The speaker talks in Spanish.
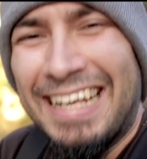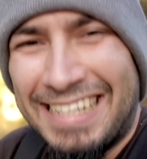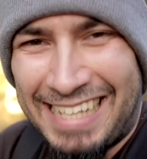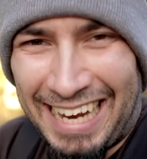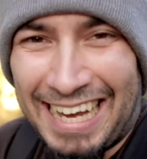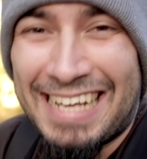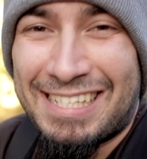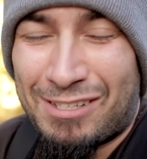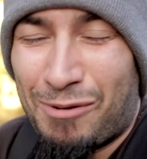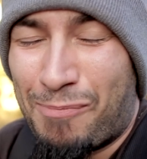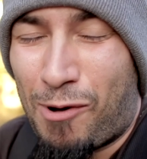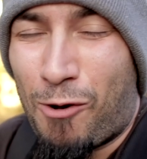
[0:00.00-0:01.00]
sé que
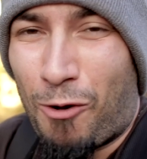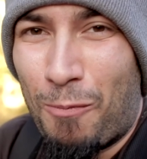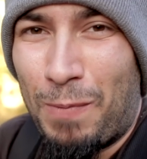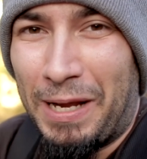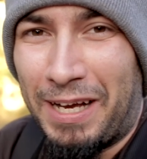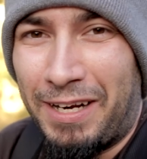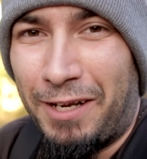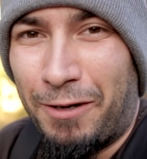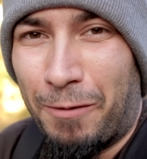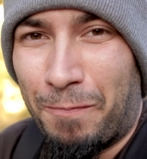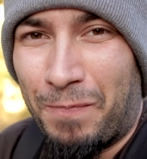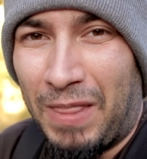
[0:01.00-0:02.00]
es un poco
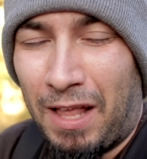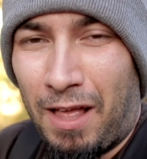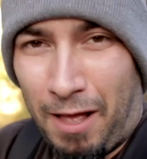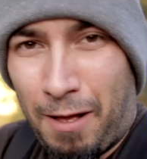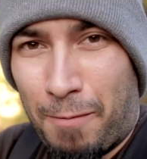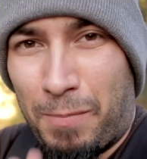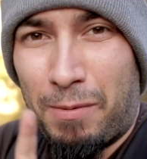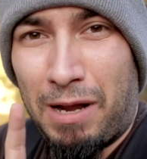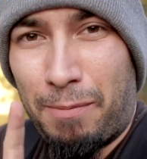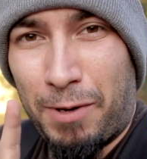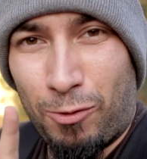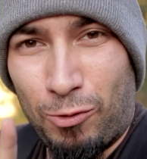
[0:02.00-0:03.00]
yo
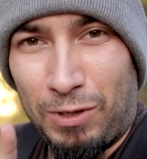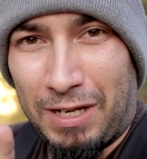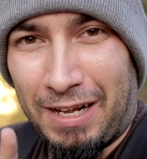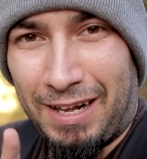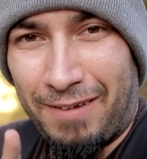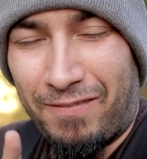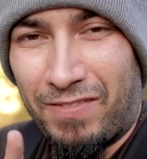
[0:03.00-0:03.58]
Primera pregunta.